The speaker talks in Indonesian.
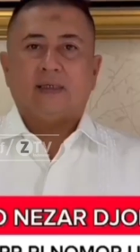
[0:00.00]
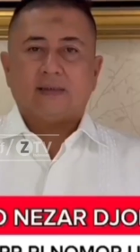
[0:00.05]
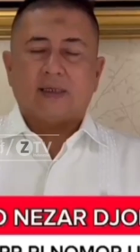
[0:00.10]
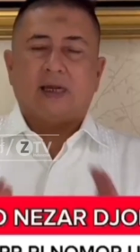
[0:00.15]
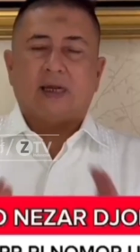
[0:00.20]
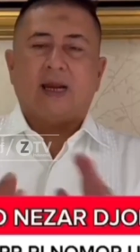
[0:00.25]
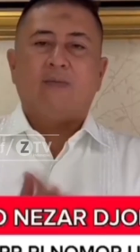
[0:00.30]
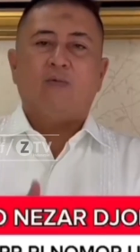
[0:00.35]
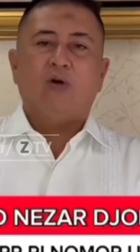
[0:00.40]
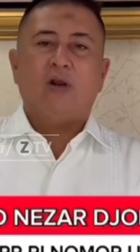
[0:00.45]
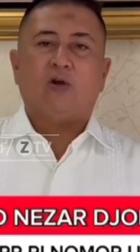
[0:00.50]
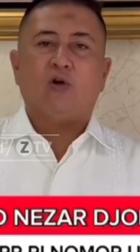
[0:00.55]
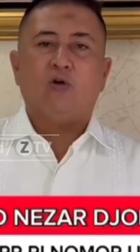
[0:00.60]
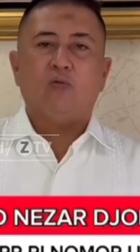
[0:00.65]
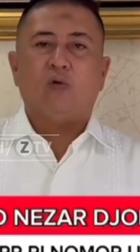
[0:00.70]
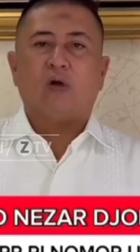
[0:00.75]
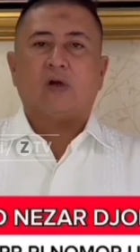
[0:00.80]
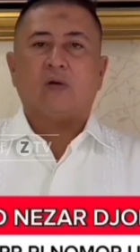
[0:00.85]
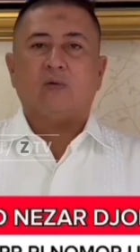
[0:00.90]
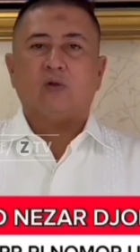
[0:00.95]

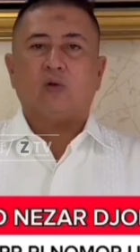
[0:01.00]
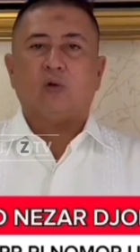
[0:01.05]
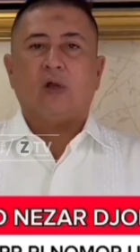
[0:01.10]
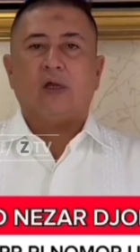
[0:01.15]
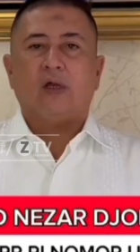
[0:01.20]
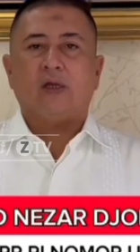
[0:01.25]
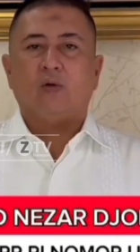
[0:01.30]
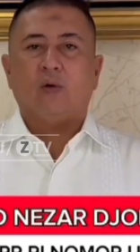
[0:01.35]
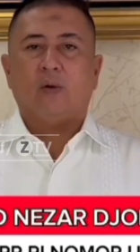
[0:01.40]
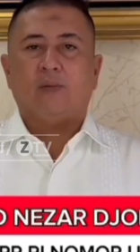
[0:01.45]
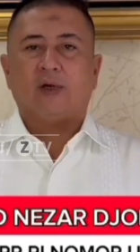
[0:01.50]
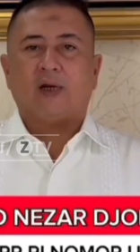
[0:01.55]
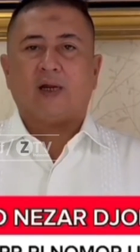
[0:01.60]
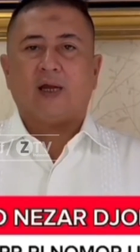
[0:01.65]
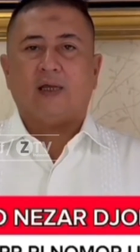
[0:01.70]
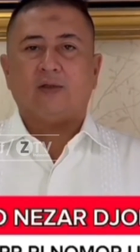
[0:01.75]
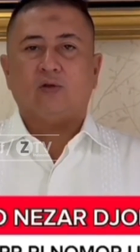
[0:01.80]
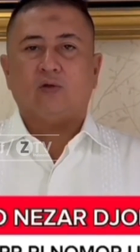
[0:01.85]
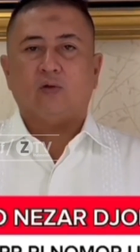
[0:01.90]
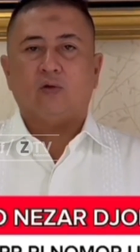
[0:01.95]
Assalamualaikum warahmatullahi
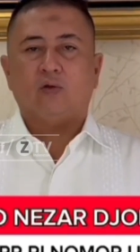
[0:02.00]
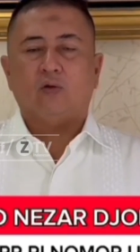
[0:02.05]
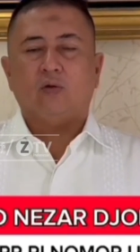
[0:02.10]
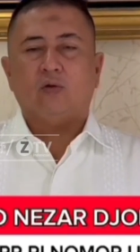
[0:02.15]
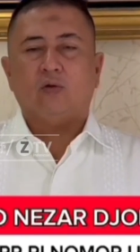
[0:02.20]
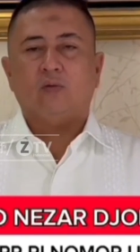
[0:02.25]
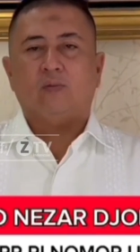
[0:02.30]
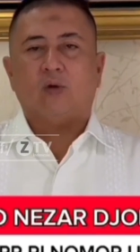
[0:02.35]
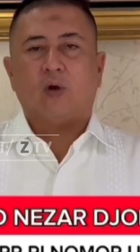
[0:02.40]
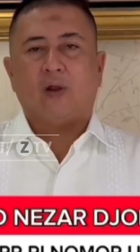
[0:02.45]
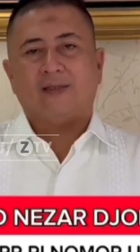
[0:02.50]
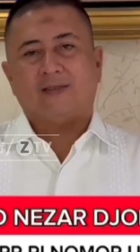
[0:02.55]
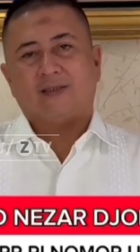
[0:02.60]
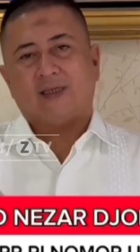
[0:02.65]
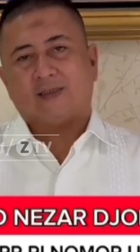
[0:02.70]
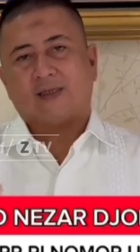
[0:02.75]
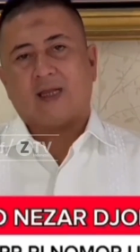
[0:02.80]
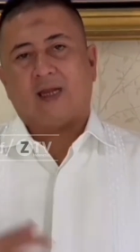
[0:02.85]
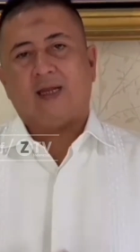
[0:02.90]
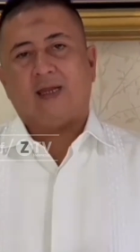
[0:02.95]
wabarakatuh Bro and
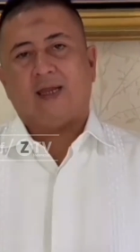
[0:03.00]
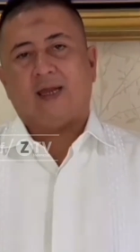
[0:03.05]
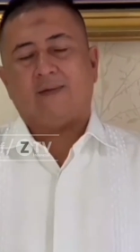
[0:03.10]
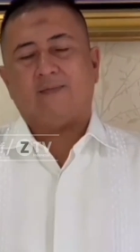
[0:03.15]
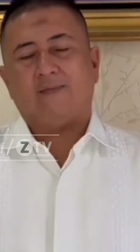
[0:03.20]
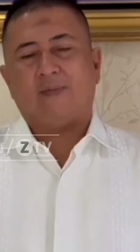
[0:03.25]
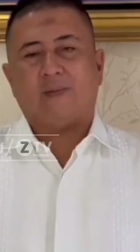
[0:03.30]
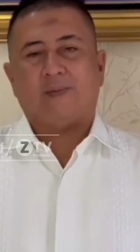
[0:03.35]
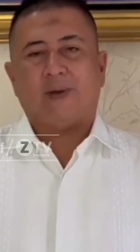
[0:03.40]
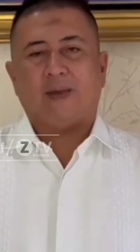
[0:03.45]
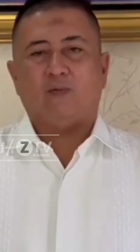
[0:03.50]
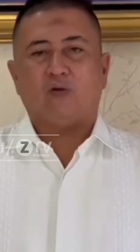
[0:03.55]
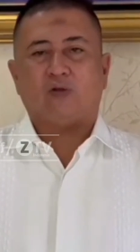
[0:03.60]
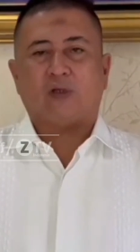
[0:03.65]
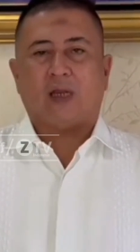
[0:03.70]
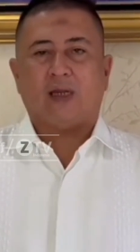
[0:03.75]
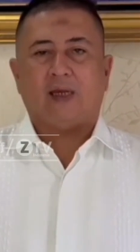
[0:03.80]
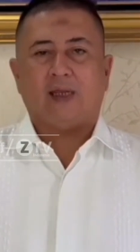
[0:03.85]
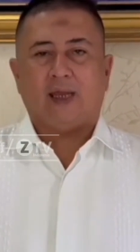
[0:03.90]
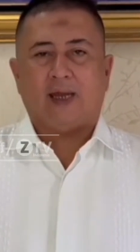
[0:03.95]
sekalian, Bapak Ibu
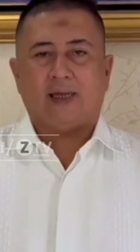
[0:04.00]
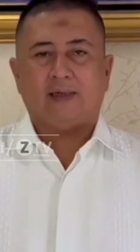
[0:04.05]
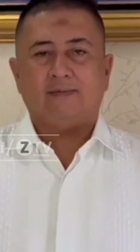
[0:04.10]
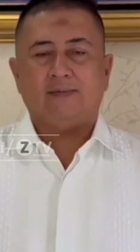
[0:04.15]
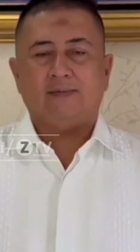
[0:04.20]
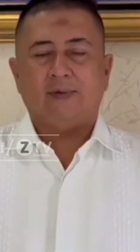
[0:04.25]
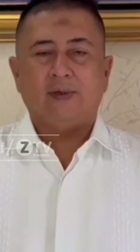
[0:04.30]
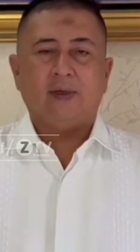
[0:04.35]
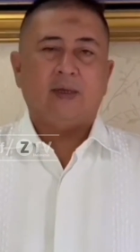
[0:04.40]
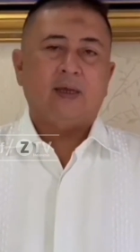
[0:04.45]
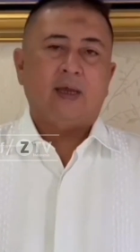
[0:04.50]
sekalian